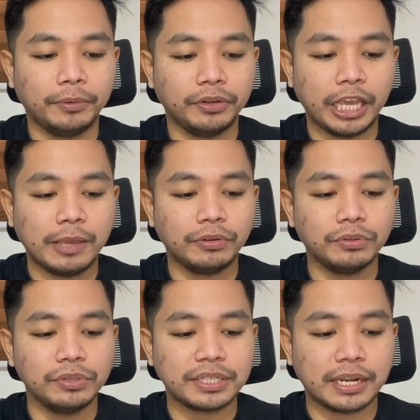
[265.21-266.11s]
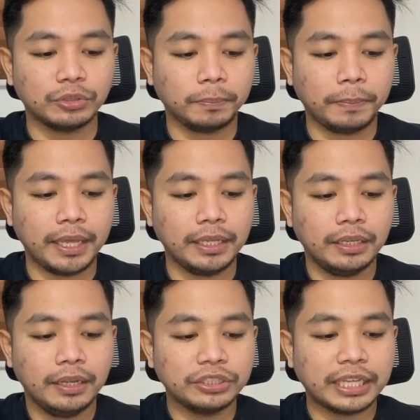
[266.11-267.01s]
Yan po, game rules, how to
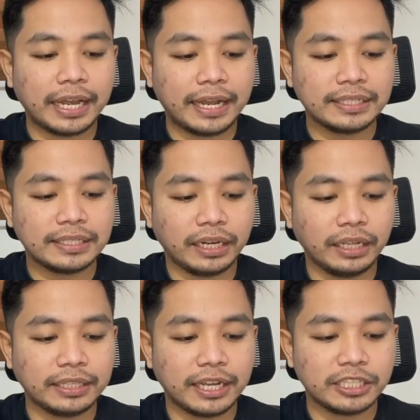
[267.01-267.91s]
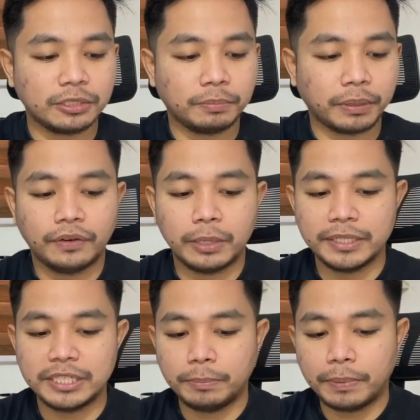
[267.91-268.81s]
play, contact us, rate us,
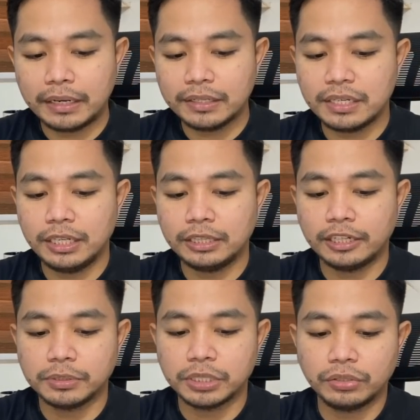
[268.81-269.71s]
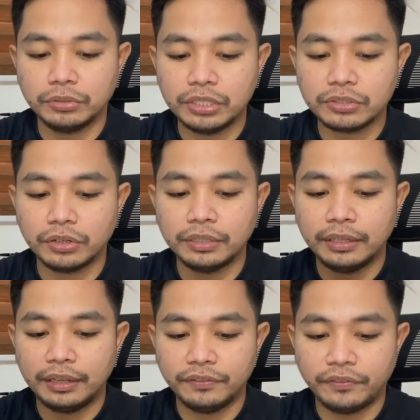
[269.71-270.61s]
privacy policy, terms and
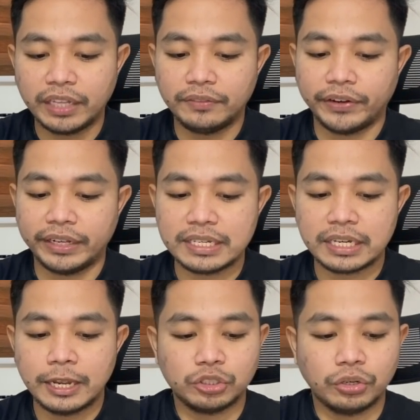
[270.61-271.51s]
condition, invite friends.